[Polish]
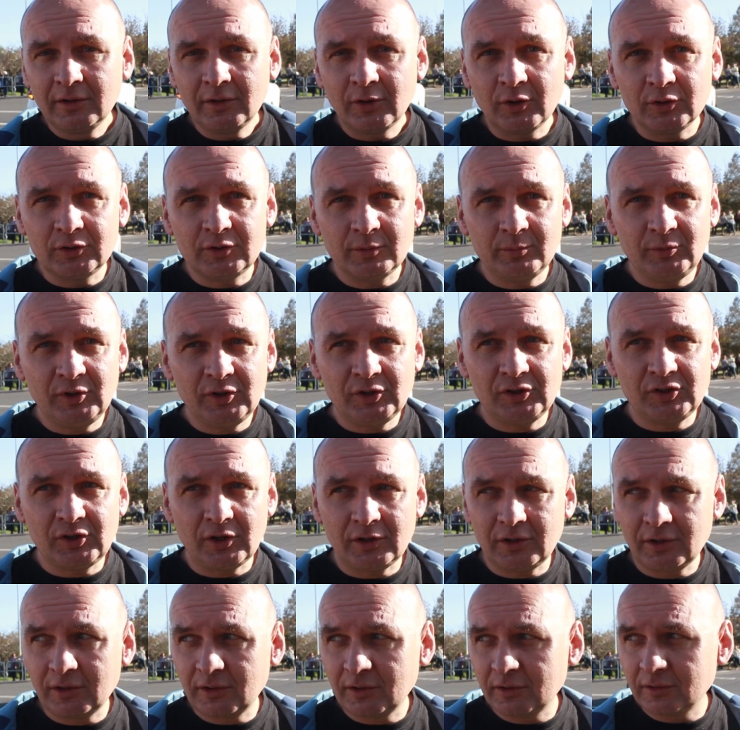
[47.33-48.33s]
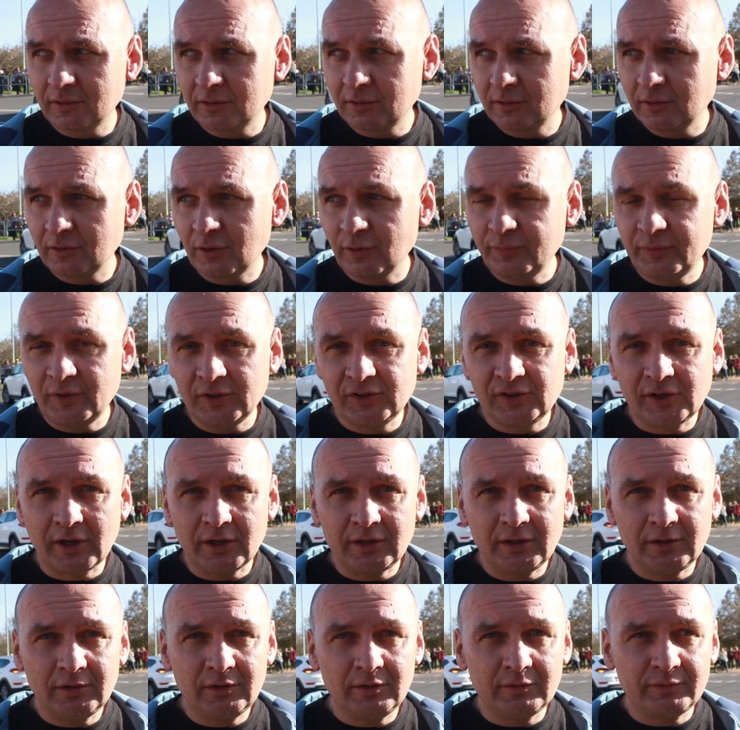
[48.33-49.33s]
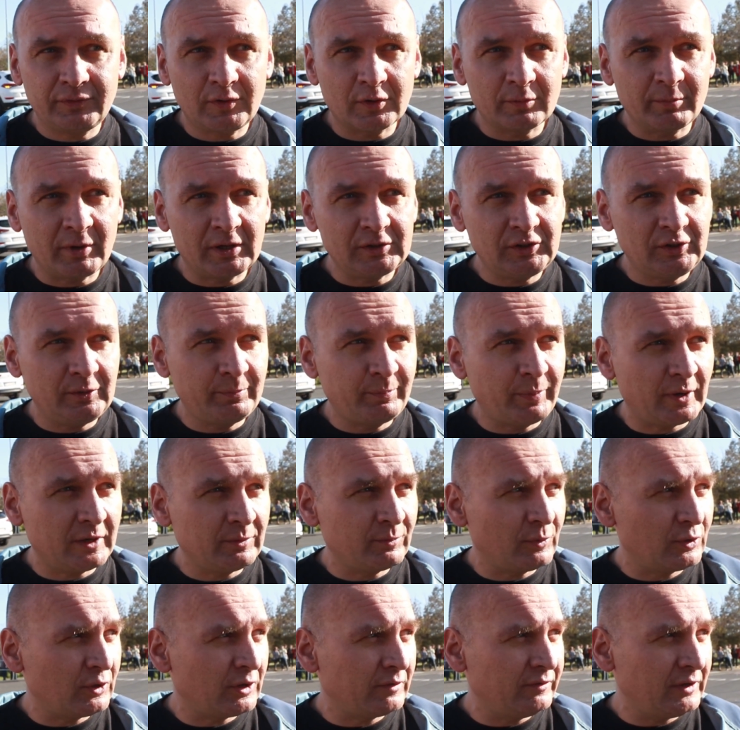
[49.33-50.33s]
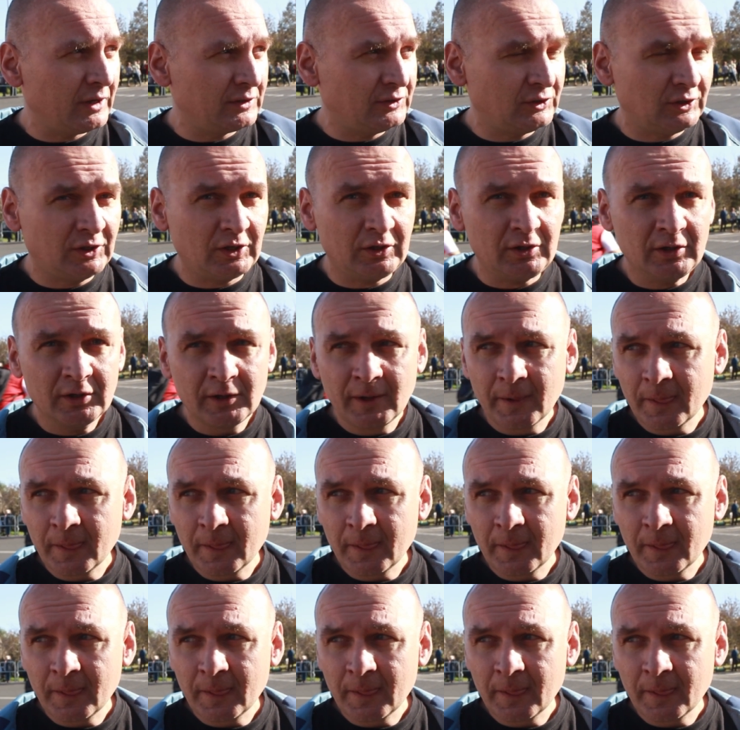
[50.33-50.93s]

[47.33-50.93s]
o tym nigdzie oficjalnych informacji, pan Morawiecki,